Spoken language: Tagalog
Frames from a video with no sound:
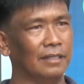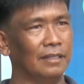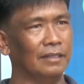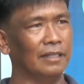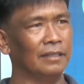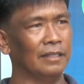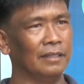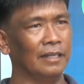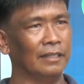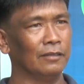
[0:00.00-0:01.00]
Uh,
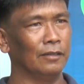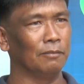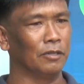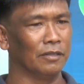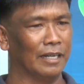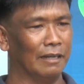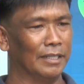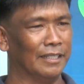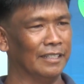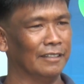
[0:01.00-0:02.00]
naiintindihan ko yung
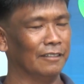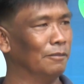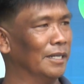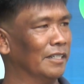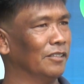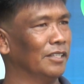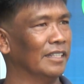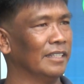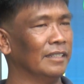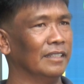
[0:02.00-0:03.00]
programa ng gobyerno
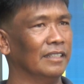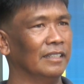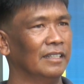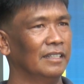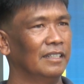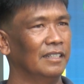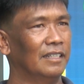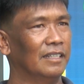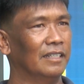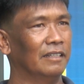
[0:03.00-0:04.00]
natin,
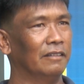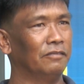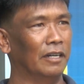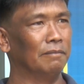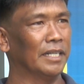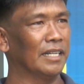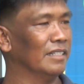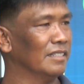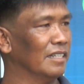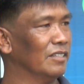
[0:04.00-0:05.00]
uh, farm
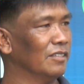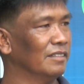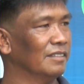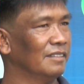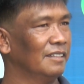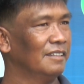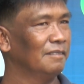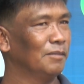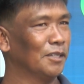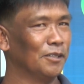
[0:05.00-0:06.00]
mechanization.
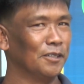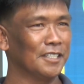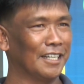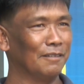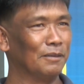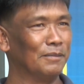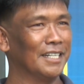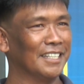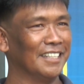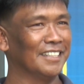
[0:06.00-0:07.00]
Pero saan ka ba
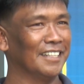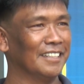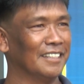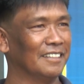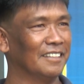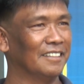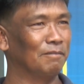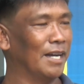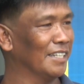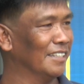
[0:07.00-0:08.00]
makakita ng
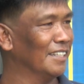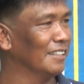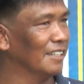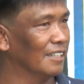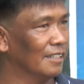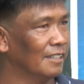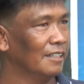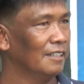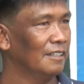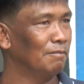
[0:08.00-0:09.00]
makina na
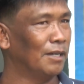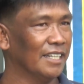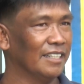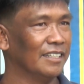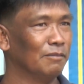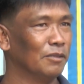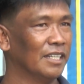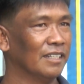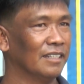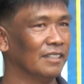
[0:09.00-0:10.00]
pakainin mo
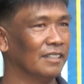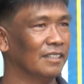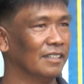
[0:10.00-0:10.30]
ng